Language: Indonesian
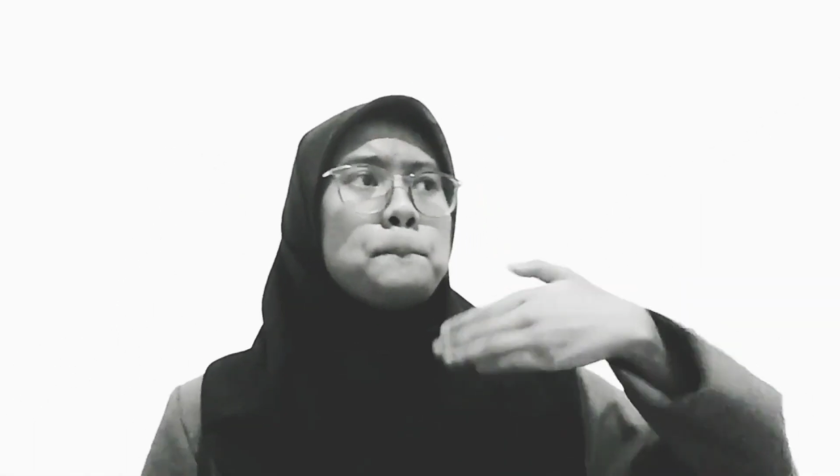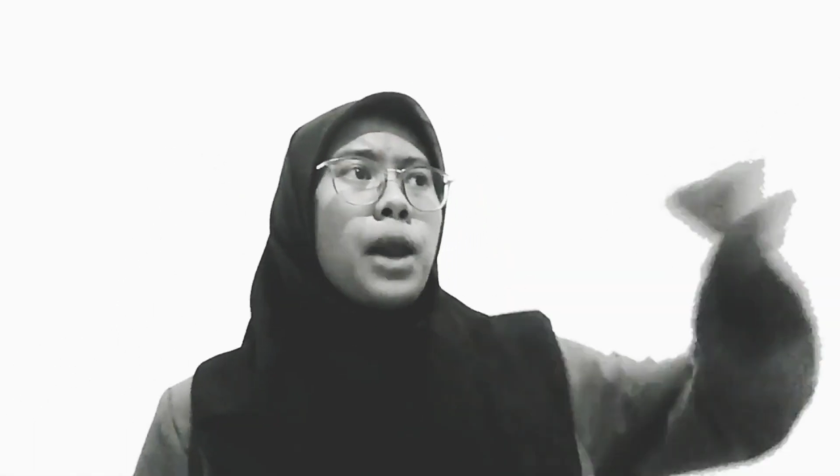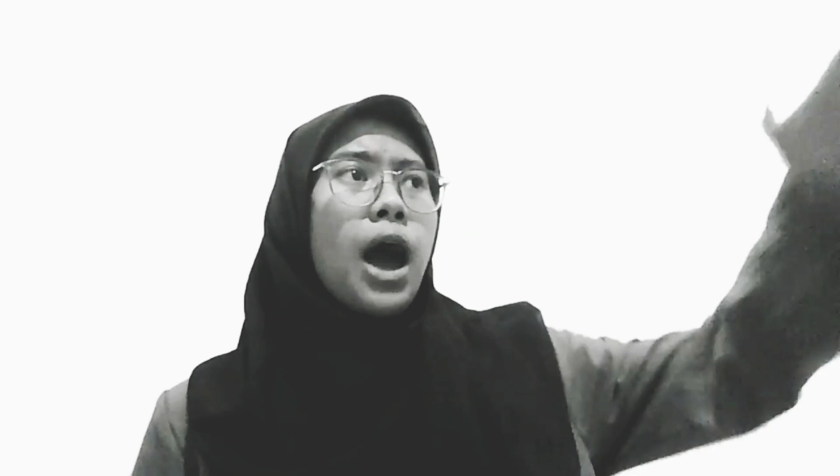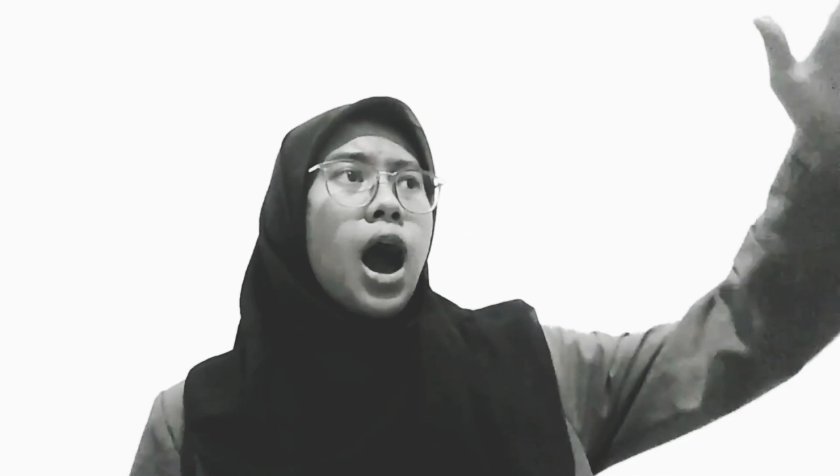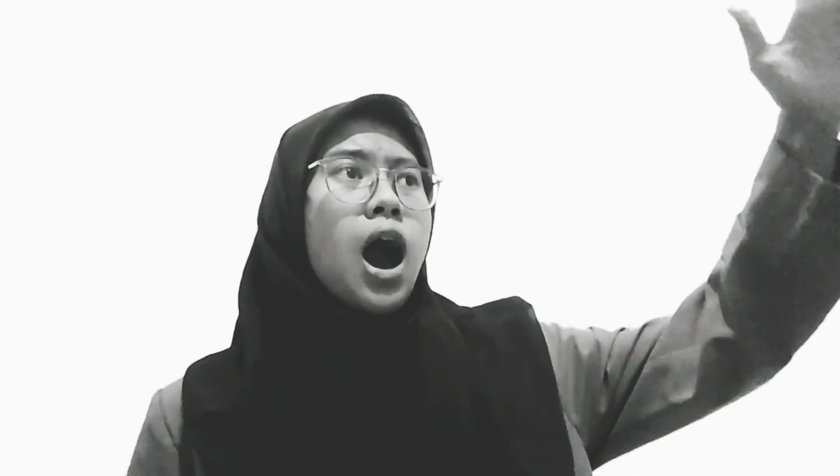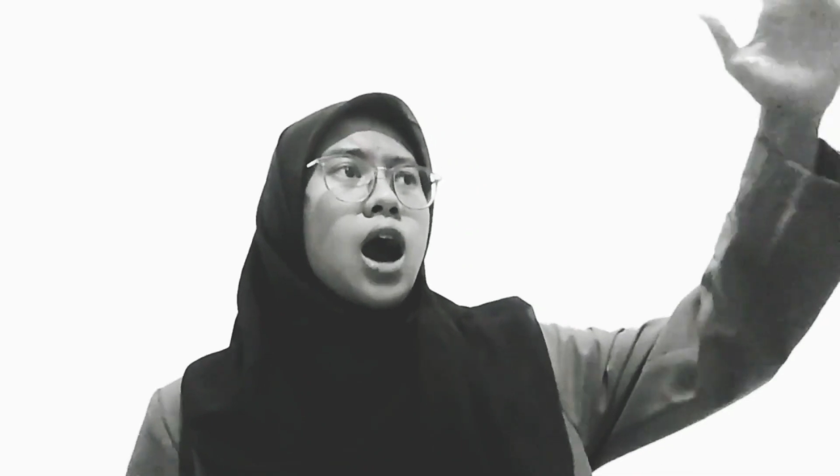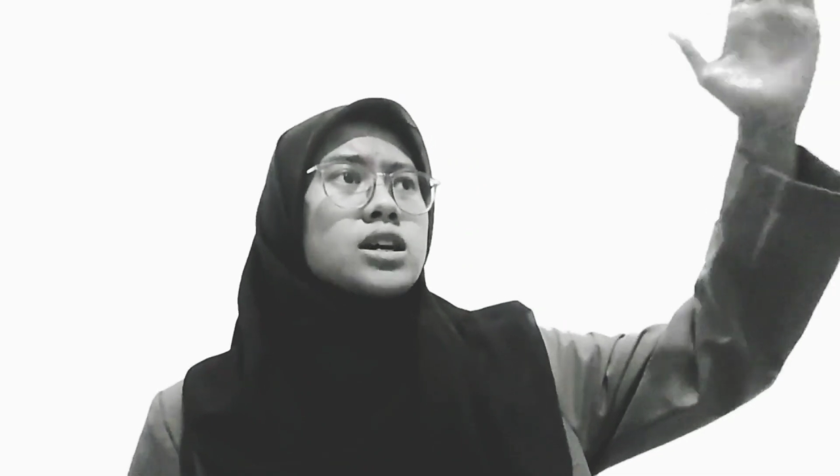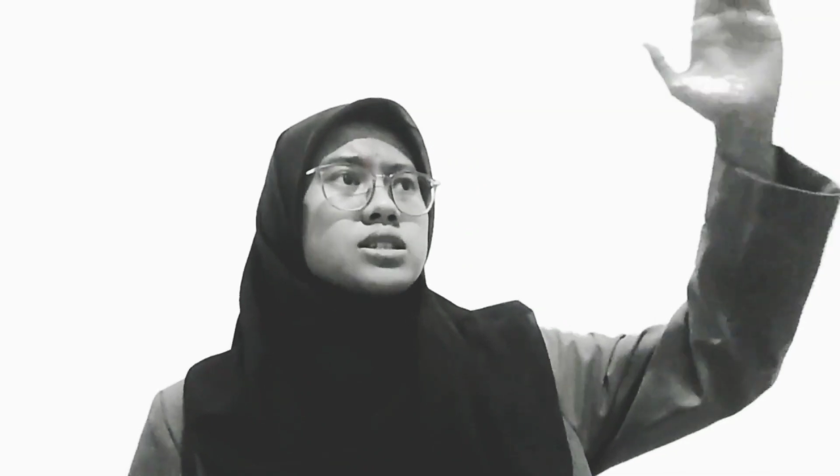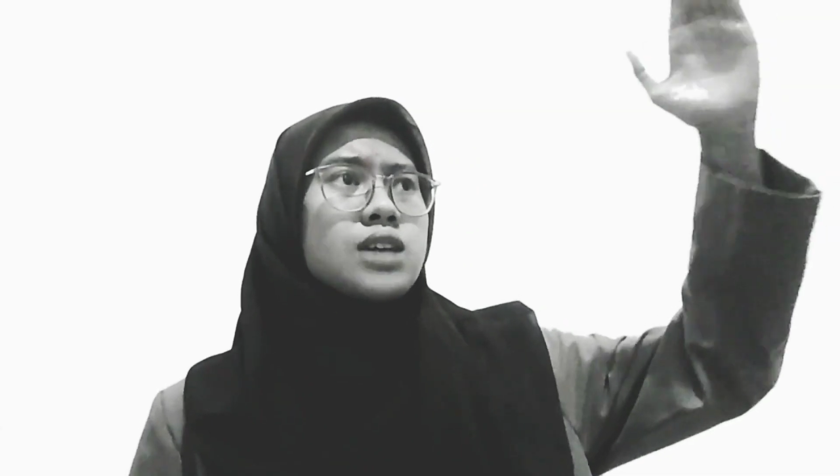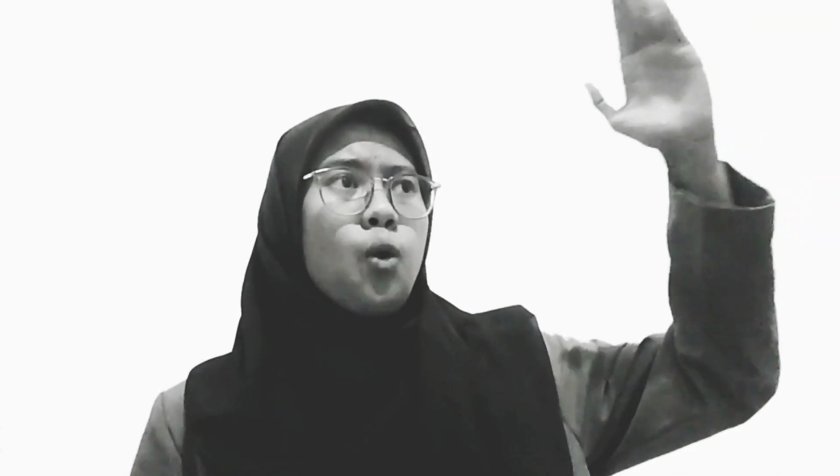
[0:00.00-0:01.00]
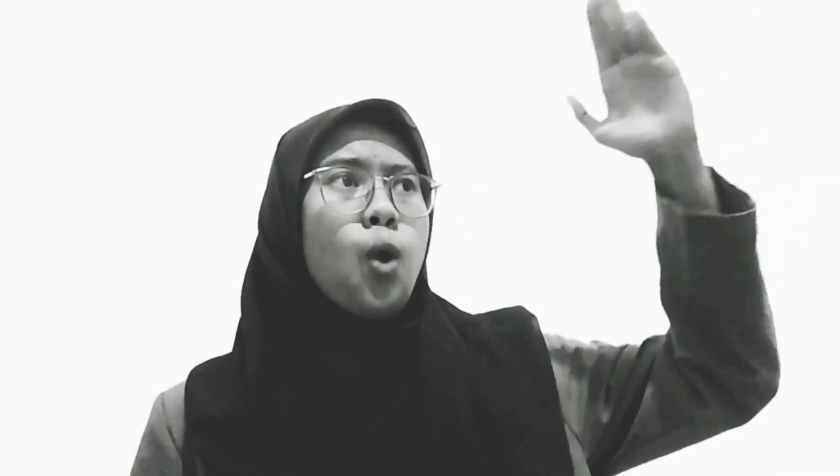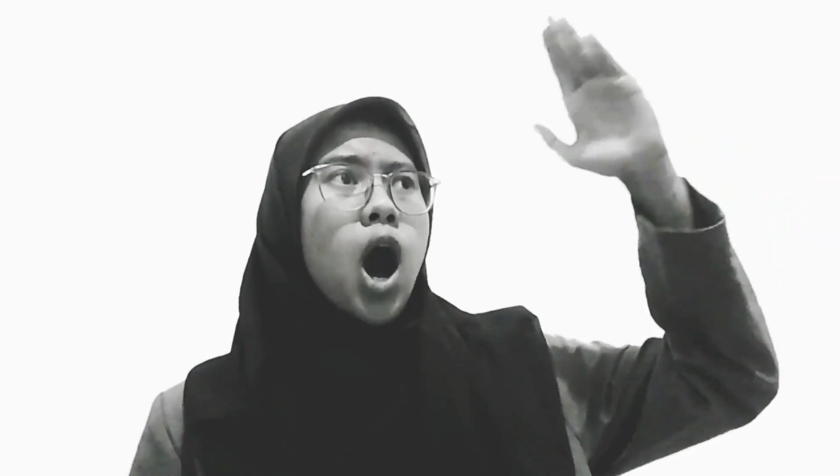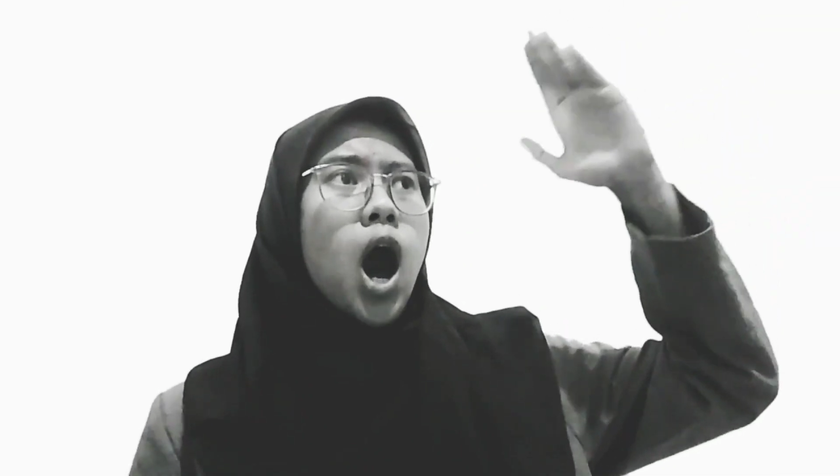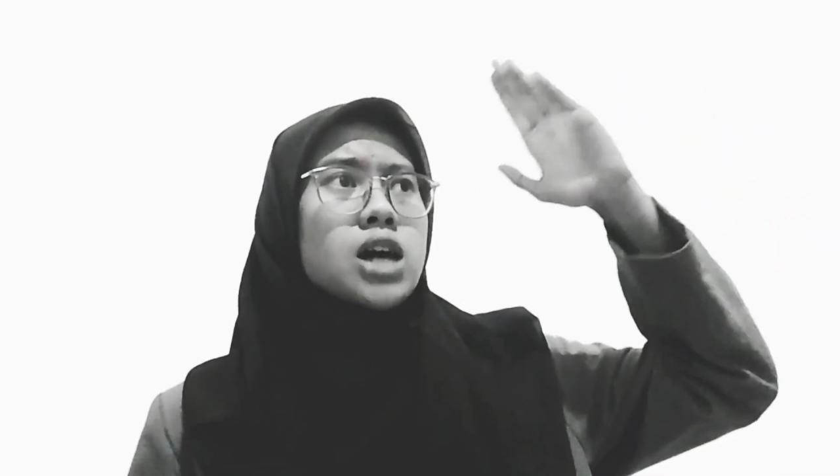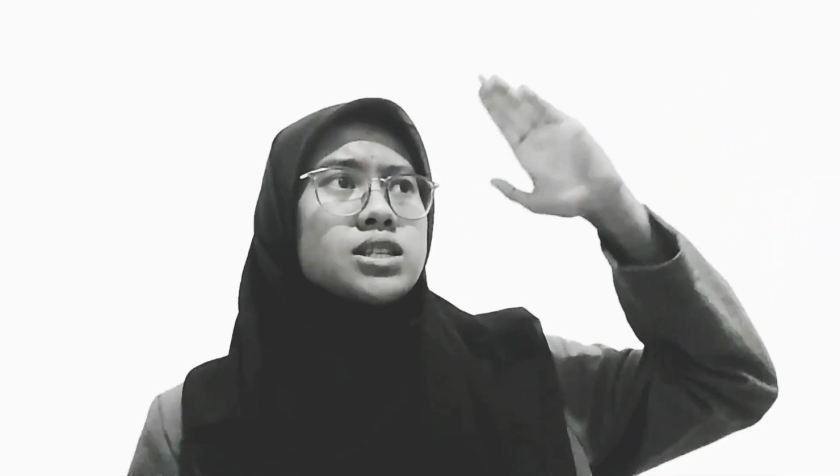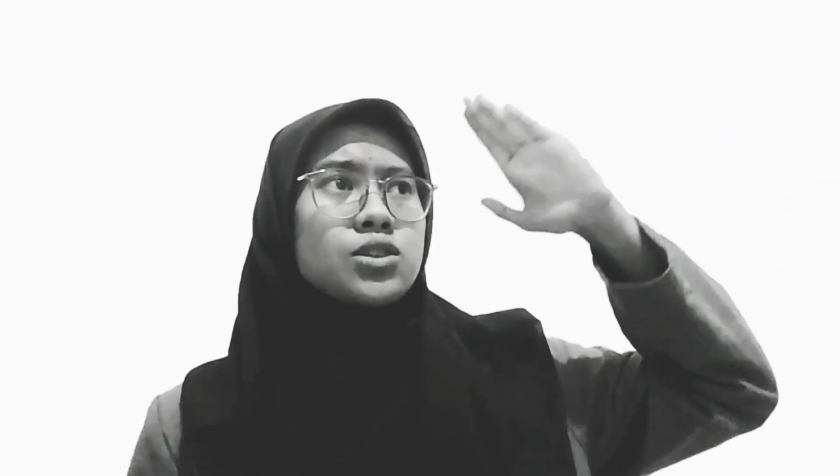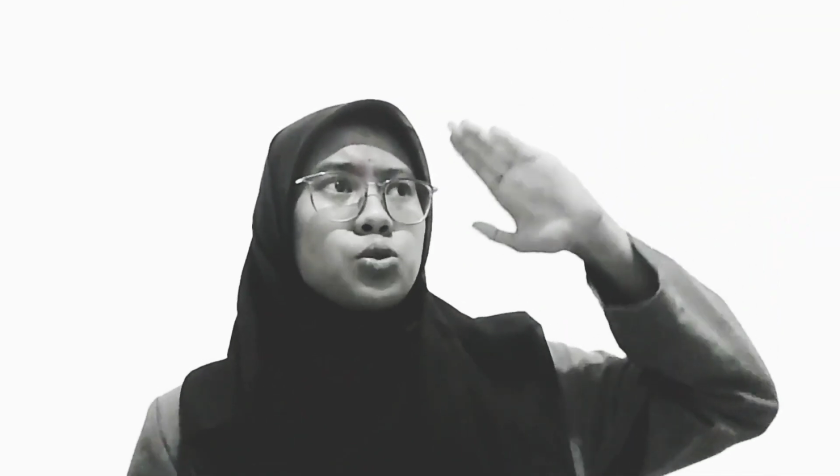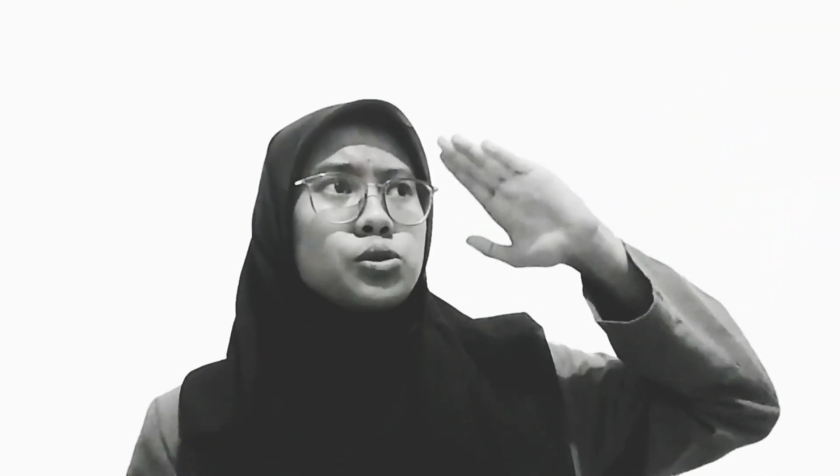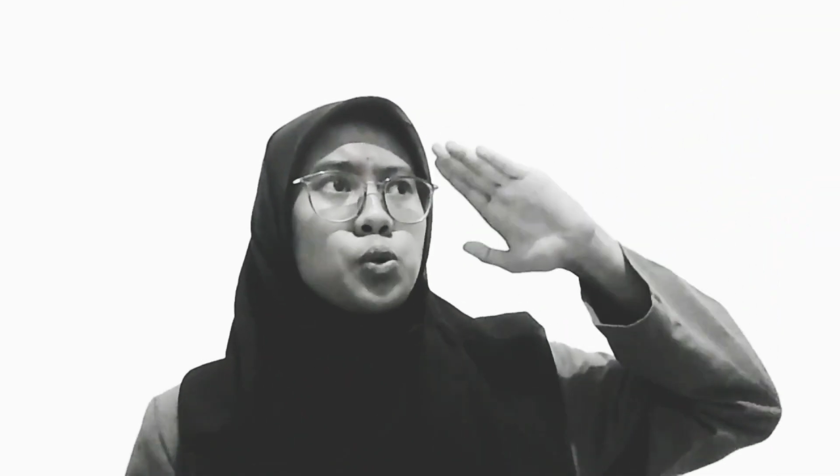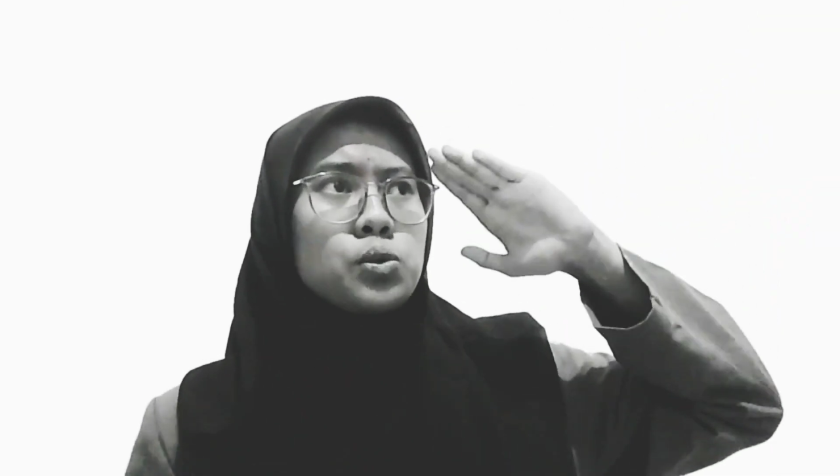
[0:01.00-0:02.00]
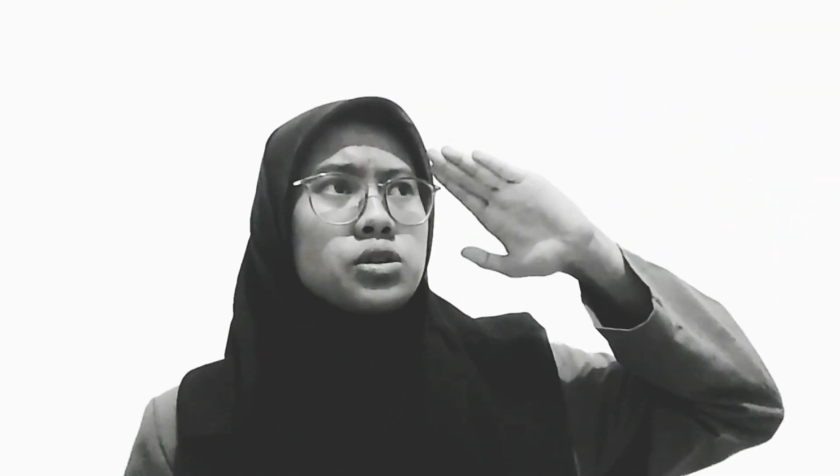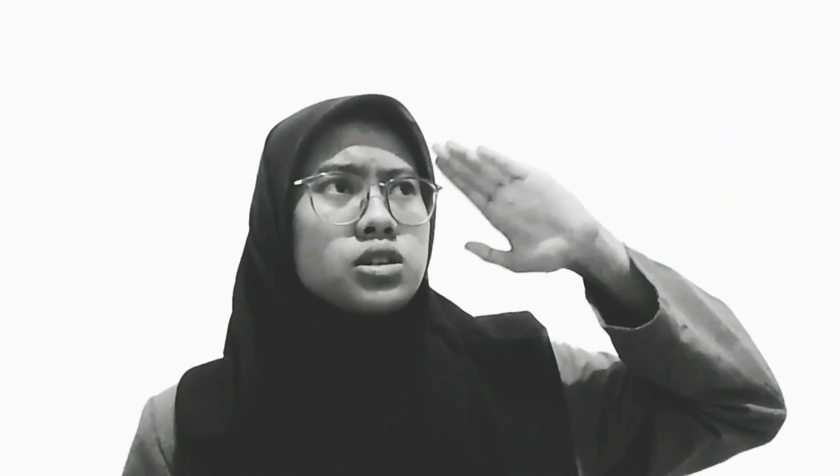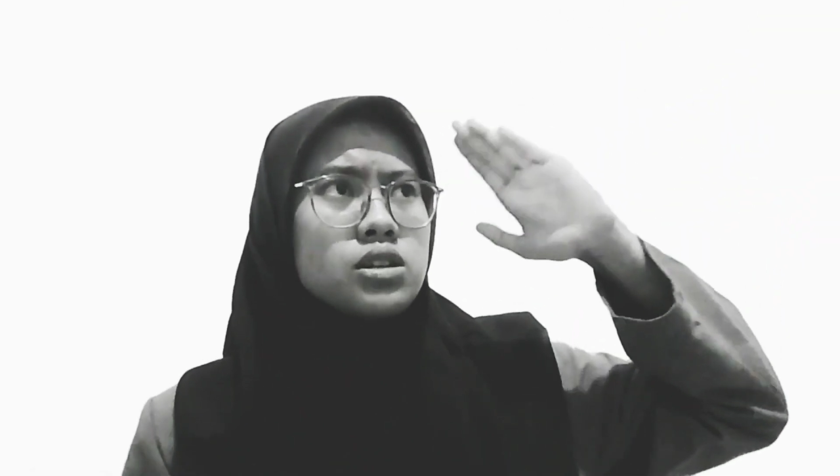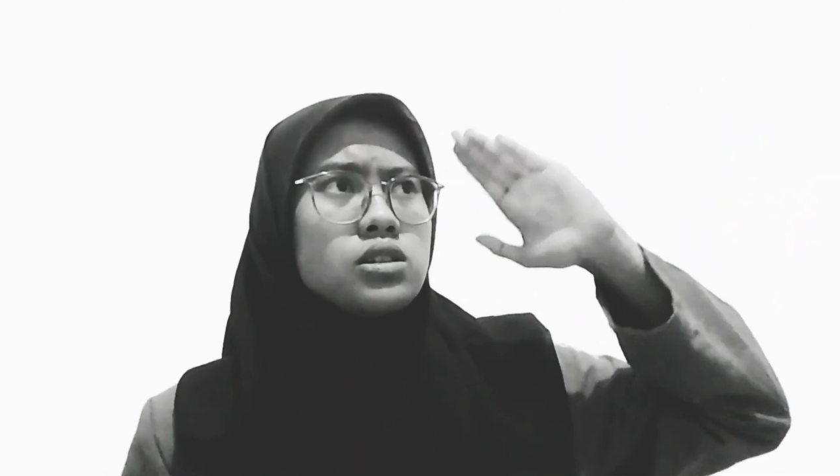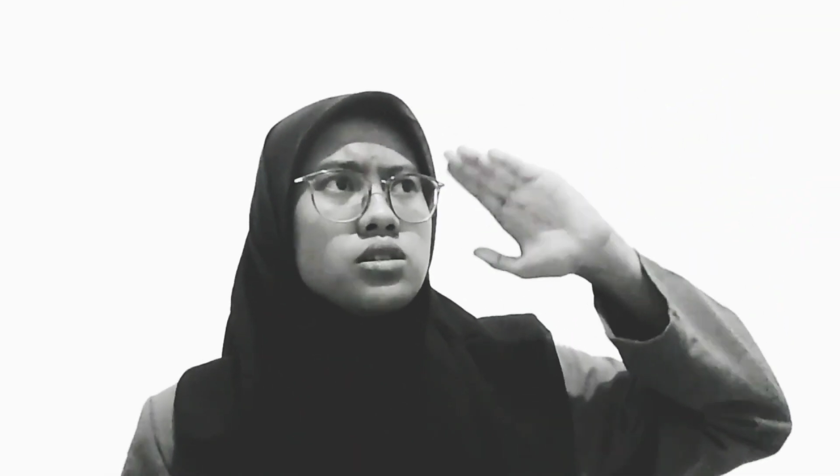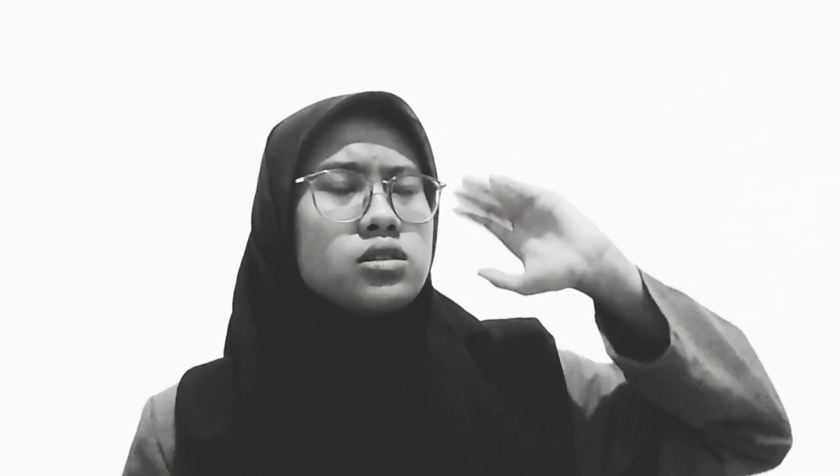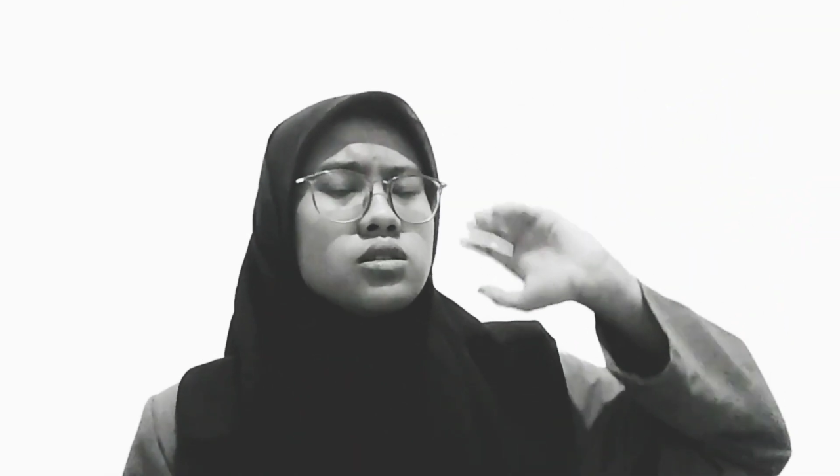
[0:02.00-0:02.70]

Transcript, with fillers: blang sawah satungtung dulu